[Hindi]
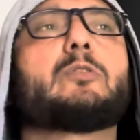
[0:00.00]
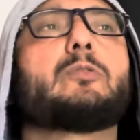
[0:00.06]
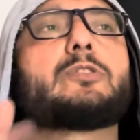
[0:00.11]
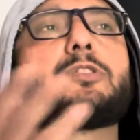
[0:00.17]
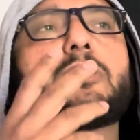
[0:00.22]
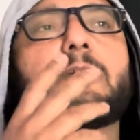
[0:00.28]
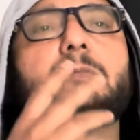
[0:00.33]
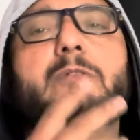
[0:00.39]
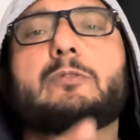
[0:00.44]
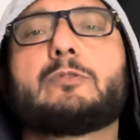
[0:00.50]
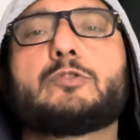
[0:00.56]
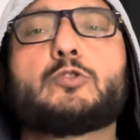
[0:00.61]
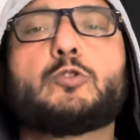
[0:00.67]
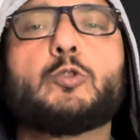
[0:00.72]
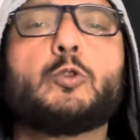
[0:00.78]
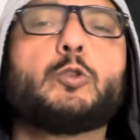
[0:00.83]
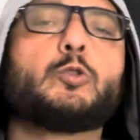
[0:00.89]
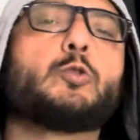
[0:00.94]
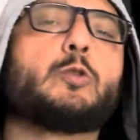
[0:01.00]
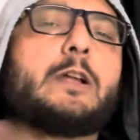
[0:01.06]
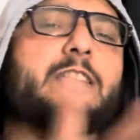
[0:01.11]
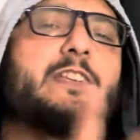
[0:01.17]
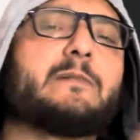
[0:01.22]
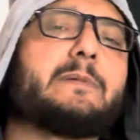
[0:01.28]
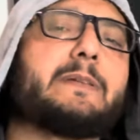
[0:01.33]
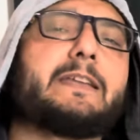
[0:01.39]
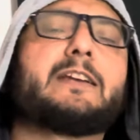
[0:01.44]
कुछ कभी कुछ गुरु तू
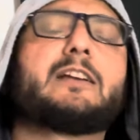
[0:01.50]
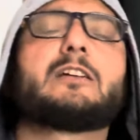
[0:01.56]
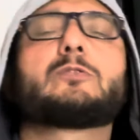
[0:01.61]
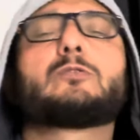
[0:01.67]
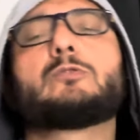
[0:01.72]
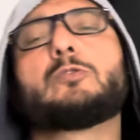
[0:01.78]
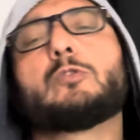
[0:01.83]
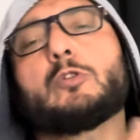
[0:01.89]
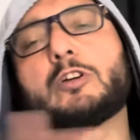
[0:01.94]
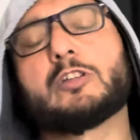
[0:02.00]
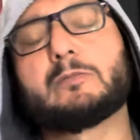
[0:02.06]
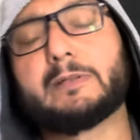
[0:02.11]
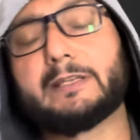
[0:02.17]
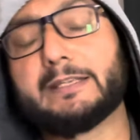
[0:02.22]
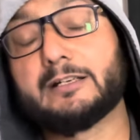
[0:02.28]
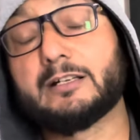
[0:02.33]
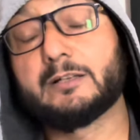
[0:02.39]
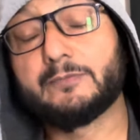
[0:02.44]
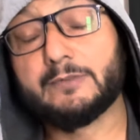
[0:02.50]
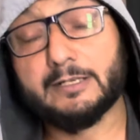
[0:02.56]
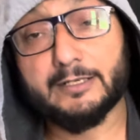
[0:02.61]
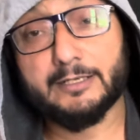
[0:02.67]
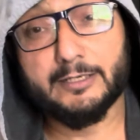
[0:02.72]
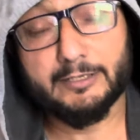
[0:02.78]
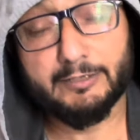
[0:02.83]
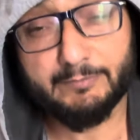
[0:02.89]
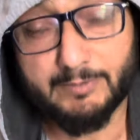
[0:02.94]
राजा बनेगा तू नौकर बनेगा
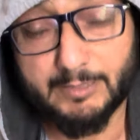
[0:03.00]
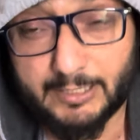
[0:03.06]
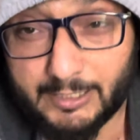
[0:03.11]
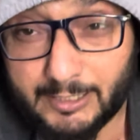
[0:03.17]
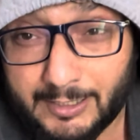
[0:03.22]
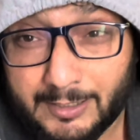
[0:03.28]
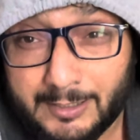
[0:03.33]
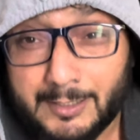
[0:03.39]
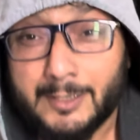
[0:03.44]
फलाना ढिमाका